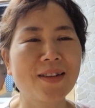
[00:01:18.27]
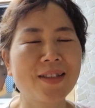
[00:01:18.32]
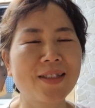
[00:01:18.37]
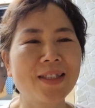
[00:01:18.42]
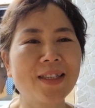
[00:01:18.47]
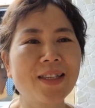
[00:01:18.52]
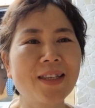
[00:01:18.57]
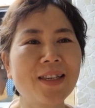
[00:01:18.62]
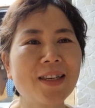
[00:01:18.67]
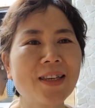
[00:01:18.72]

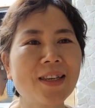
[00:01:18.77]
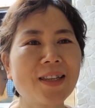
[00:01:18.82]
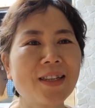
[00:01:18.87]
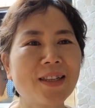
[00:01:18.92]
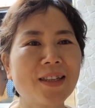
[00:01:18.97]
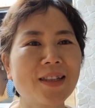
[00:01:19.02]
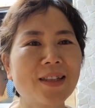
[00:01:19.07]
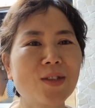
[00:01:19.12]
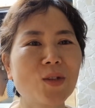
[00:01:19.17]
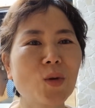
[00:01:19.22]

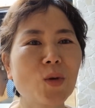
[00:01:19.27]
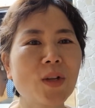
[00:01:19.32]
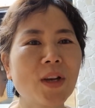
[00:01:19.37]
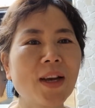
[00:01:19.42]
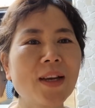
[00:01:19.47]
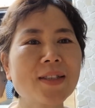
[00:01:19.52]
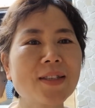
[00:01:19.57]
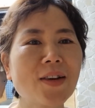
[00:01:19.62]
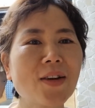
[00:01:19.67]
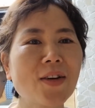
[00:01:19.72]
지인
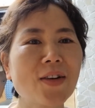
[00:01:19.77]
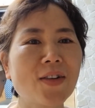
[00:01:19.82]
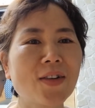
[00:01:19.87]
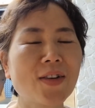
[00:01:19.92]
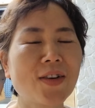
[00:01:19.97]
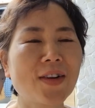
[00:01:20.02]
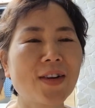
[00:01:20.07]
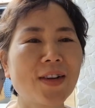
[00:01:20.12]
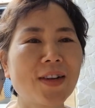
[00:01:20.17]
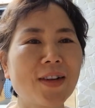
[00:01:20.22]
초대해서
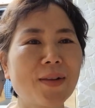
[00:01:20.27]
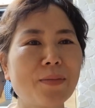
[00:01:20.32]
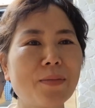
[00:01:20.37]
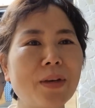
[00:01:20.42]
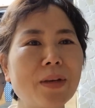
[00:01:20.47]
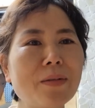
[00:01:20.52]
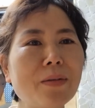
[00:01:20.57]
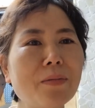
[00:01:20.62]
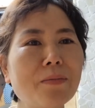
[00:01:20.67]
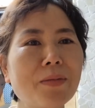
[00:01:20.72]

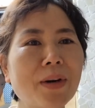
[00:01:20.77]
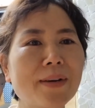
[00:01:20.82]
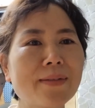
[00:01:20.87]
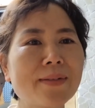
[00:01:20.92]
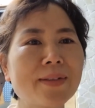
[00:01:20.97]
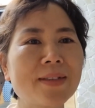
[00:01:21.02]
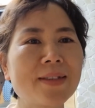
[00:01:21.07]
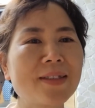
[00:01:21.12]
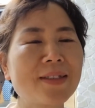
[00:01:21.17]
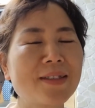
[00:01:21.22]

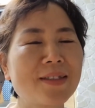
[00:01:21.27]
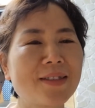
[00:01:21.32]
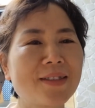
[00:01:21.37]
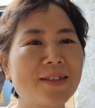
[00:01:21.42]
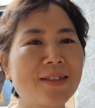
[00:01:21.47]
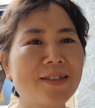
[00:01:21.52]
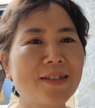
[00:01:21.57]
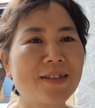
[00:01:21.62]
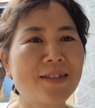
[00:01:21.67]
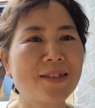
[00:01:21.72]
비빔밥을
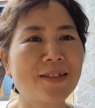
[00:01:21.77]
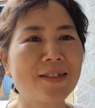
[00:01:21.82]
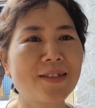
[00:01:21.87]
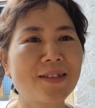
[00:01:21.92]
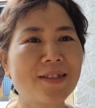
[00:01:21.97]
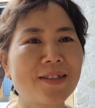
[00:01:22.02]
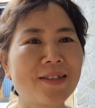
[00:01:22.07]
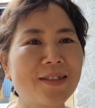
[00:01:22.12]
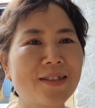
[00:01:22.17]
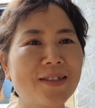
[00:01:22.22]

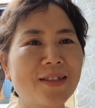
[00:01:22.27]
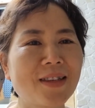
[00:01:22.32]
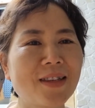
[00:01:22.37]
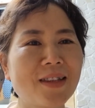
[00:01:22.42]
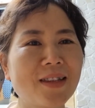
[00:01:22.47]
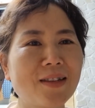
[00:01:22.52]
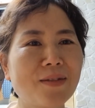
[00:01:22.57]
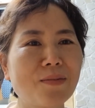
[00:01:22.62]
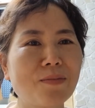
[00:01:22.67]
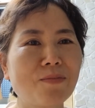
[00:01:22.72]

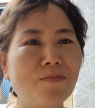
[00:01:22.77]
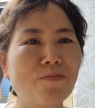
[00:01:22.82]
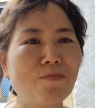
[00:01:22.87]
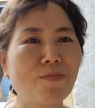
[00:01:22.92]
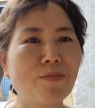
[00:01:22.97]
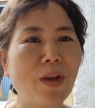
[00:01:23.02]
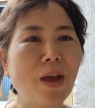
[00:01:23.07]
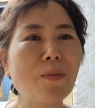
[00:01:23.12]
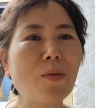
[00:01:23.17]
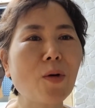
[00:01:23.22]
이제
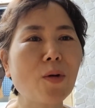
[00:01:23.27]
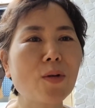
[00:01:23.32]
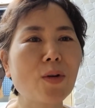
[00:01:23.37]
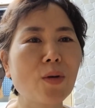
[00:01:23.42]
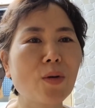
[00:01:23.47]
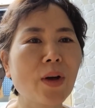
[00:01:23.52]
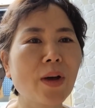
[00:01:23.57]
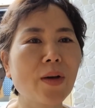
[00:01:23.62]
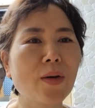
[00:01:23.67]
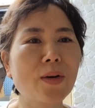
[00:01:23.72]
해
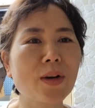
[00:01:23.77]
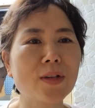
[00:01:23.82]
먹으려고 해요.